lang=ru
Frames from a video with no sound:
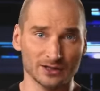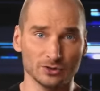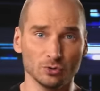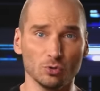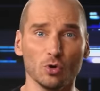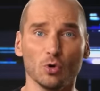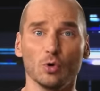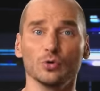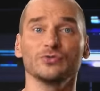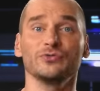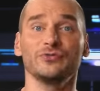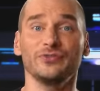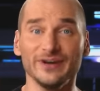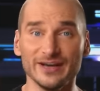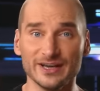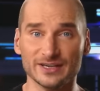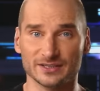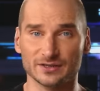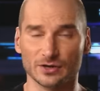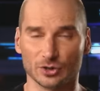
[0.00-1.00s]
году, он
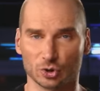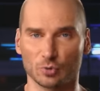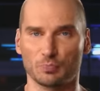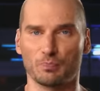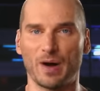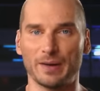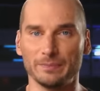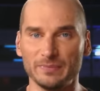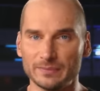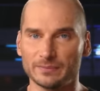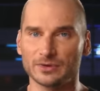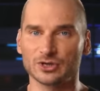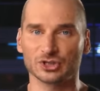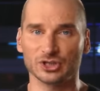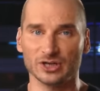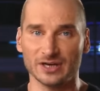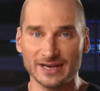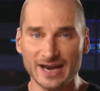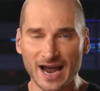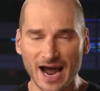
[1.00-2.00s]
выяснил, что помимо
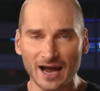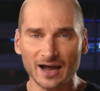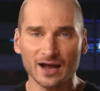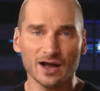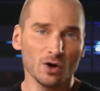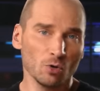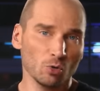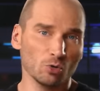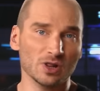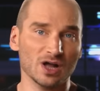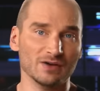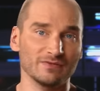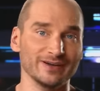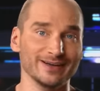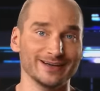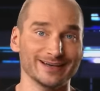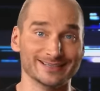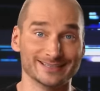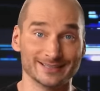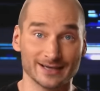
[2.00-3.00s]
жилья у
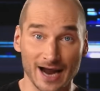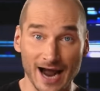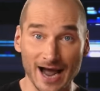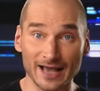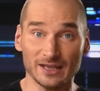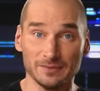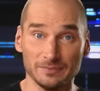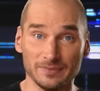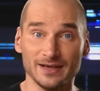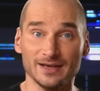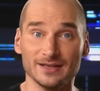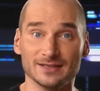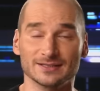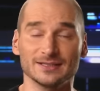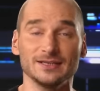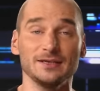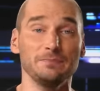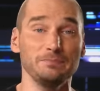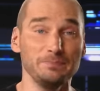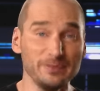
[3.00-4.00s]
главы СК
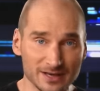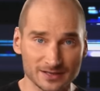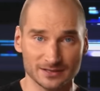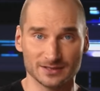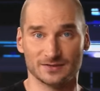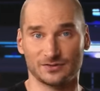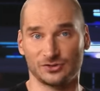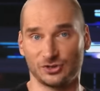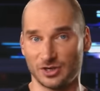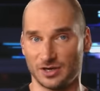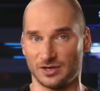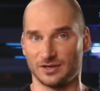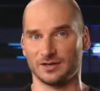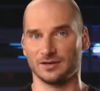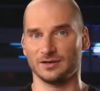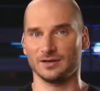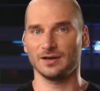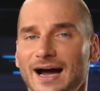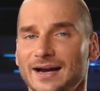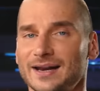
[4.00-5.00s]
имеется и бизнес в
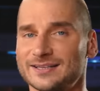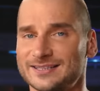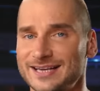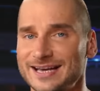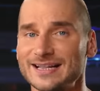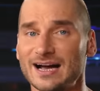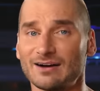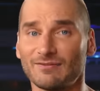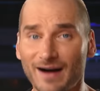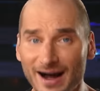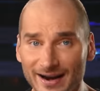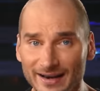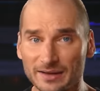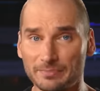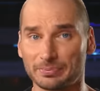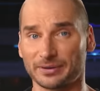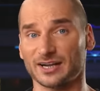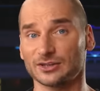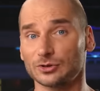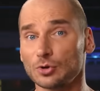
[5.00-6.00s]
Чехии. Алексей
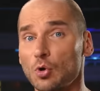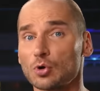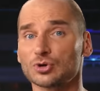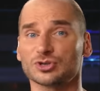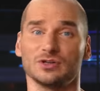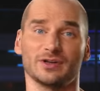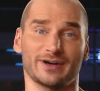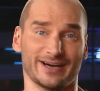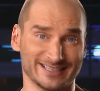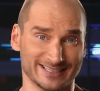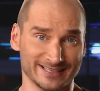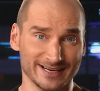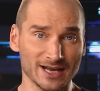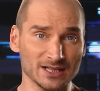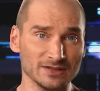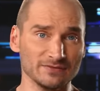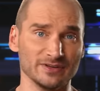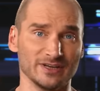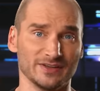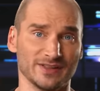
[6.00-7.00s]
Навальный продолжил
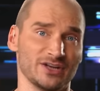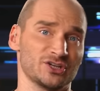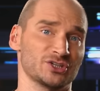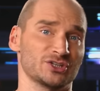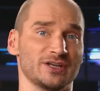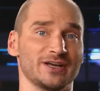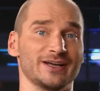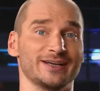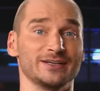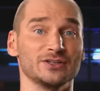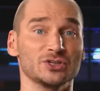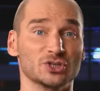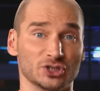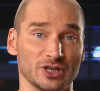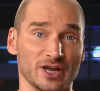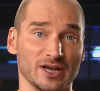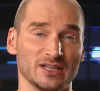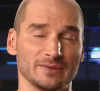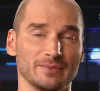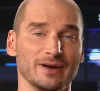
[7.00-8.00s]
расследование, начатое
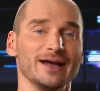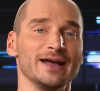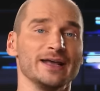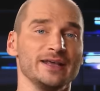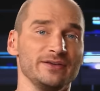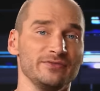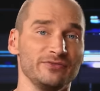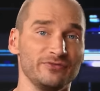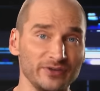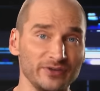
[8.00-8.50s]
Хинштейном, и